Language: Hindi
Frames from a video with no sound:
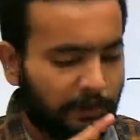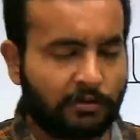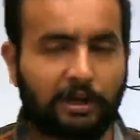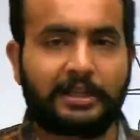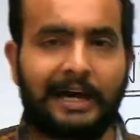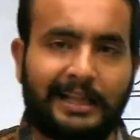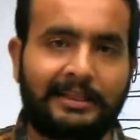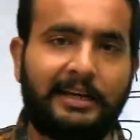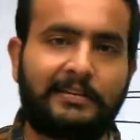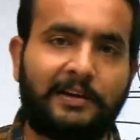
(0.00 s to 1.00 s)
देन उसके बाद
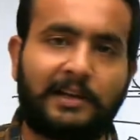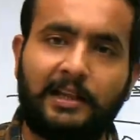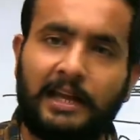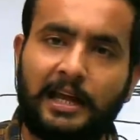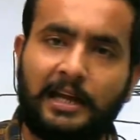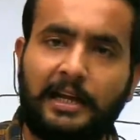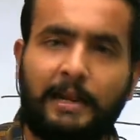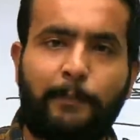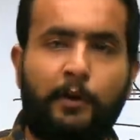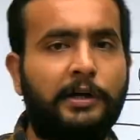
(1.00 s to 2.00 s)
कार्तिकेय सर की रहेगी
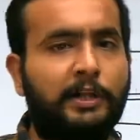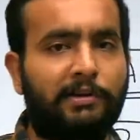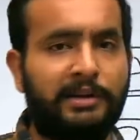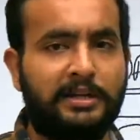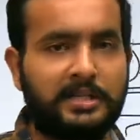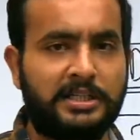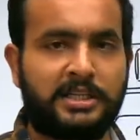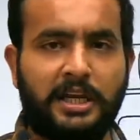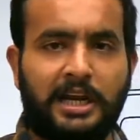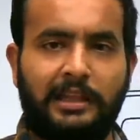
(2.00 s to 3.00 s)
इंडियन पॉलिटी और इंडियन
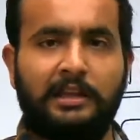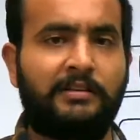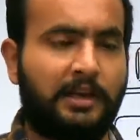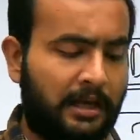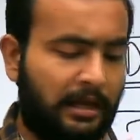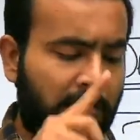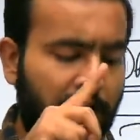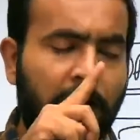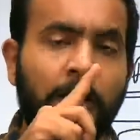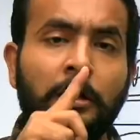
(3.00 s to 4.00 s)
हिस्ट्री कार्तिकेय देखेंगे
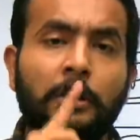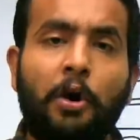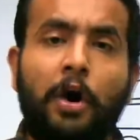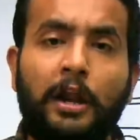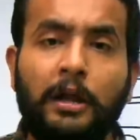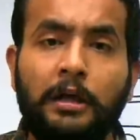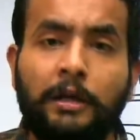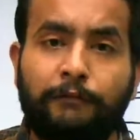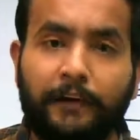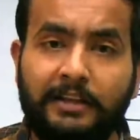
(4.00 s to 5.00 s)
सर और
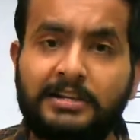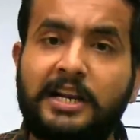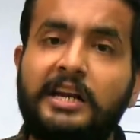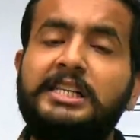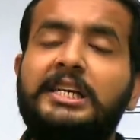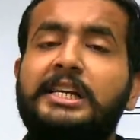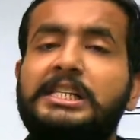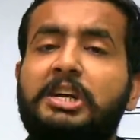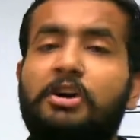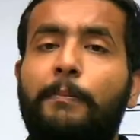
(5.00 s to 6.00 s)
फिर जर्नल
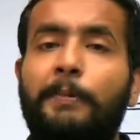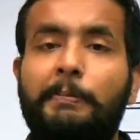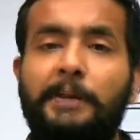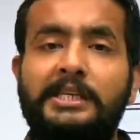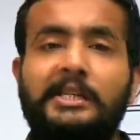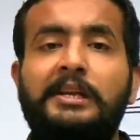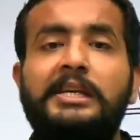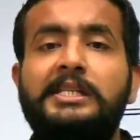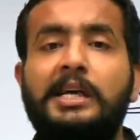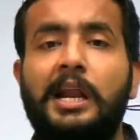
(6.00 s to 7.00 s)
स्टडीज के टॉपिक में
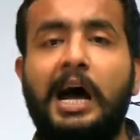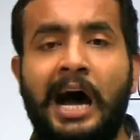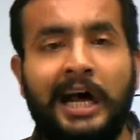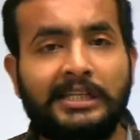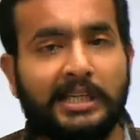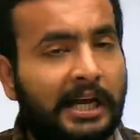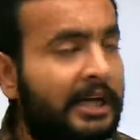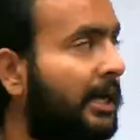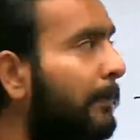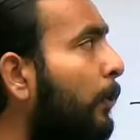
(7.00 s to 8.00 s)
सन्नी सर आज के
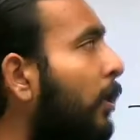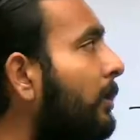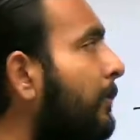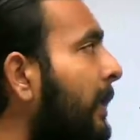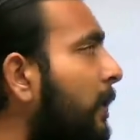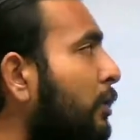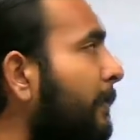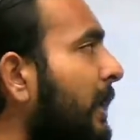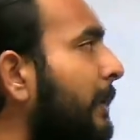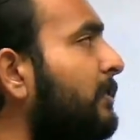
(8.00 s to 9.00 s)
लिए बहुत बढ़िया
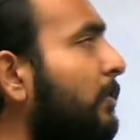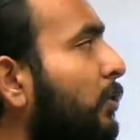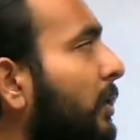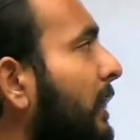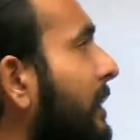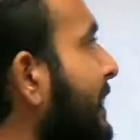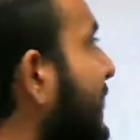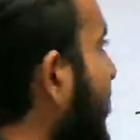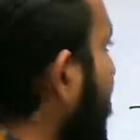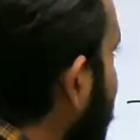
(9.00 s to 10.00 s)
टॉपिक आप सब लोगों के लिए लेके